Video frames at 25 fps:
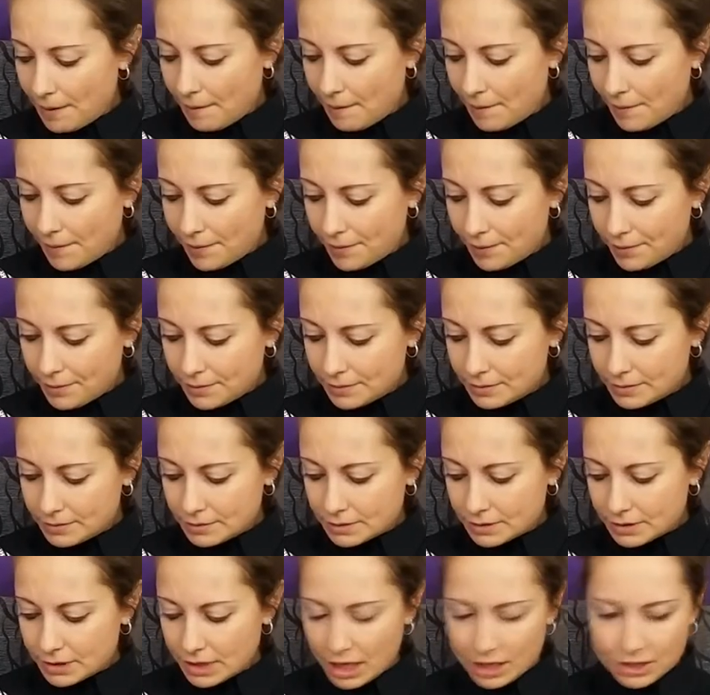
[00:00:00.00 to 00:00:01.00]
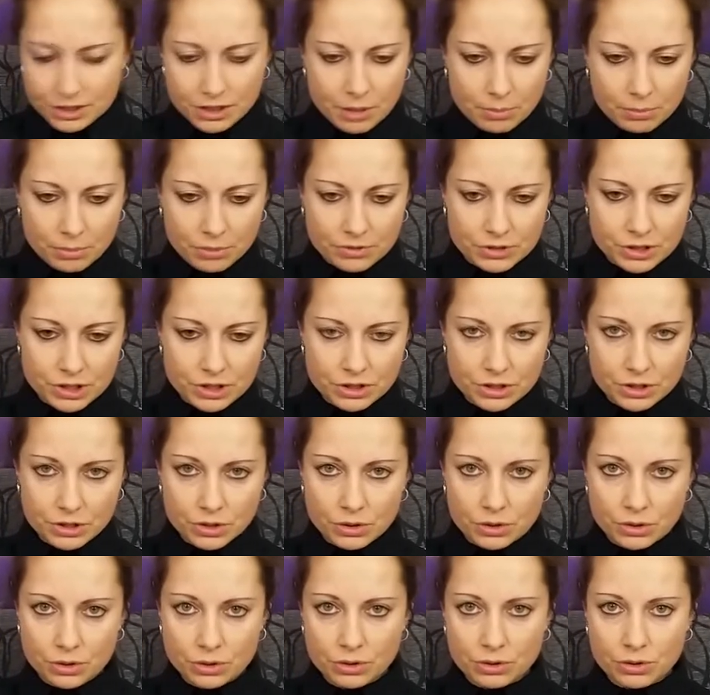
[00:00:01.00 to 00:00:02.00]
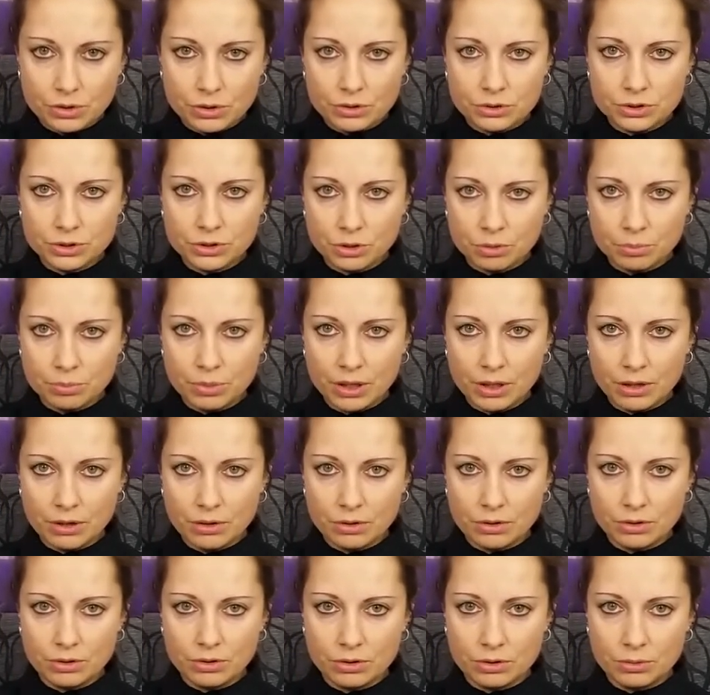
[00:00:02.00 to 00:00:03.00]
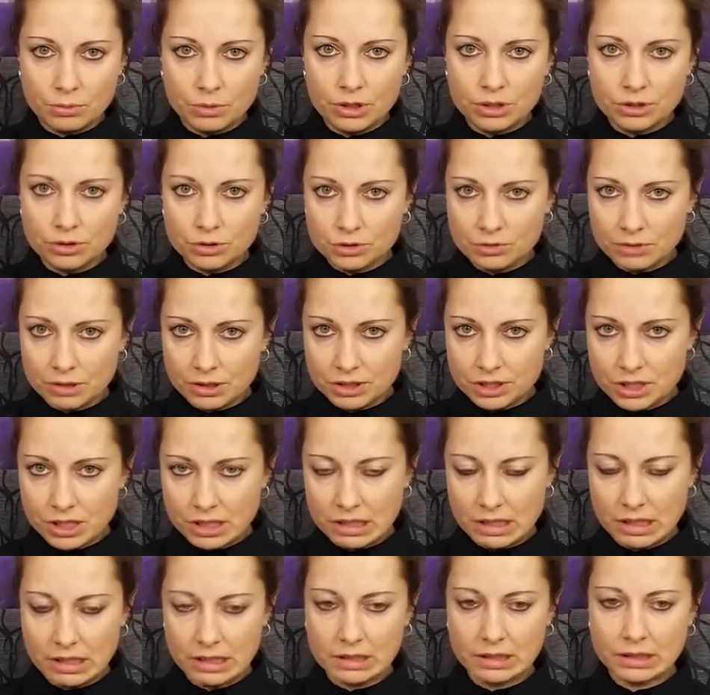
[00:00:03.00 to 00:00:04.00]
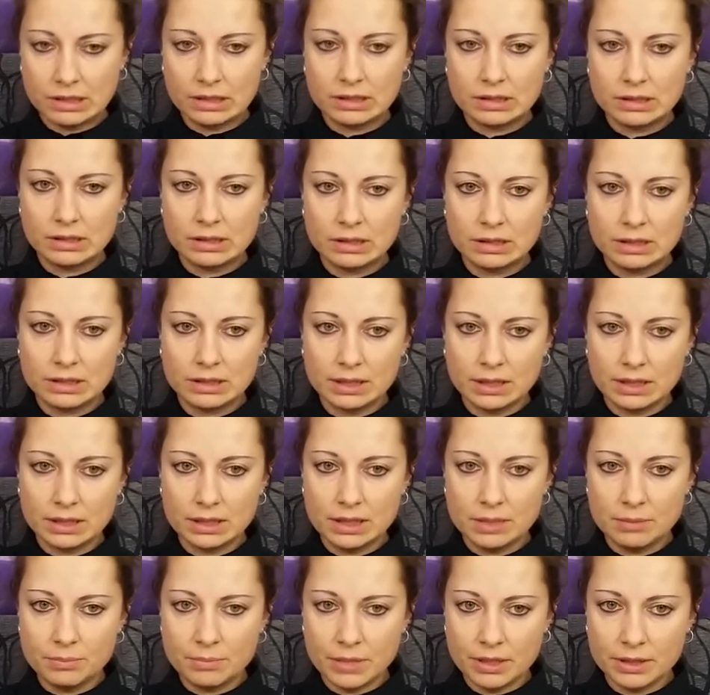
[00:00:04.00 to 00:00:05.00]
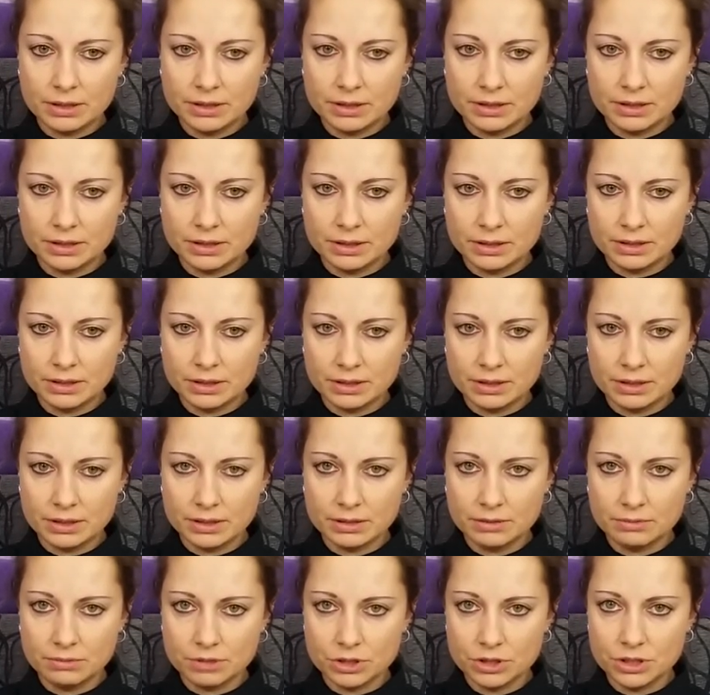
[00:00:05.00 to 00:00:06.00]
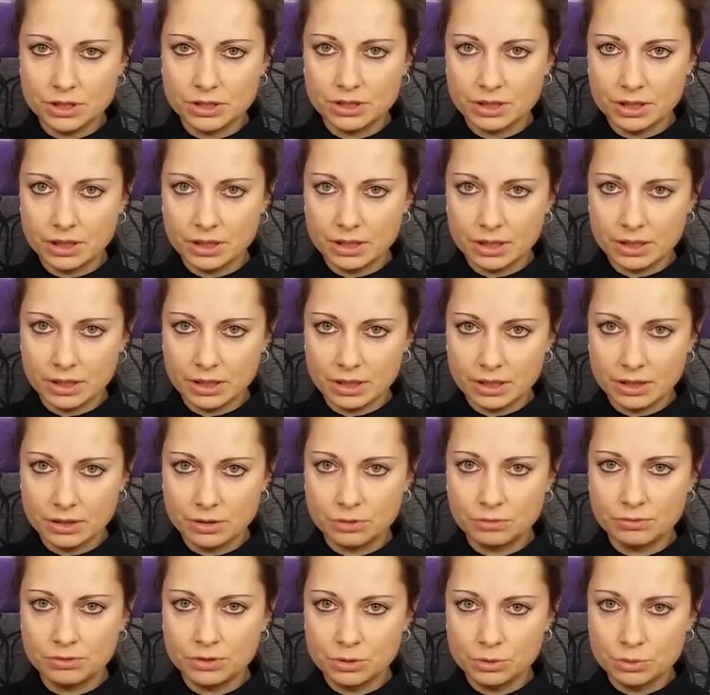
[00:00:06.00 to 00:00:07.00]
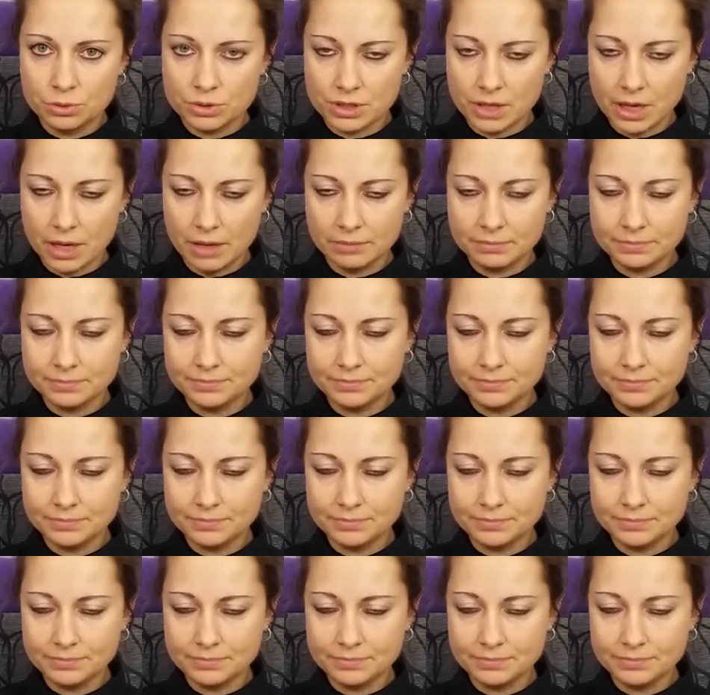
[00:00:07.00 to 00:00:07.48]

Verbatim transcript: E, ja chciałam powiedzieć o, o sobie, o, o, moich doświadczeniach e, na temat e, właśnie tego wirusa.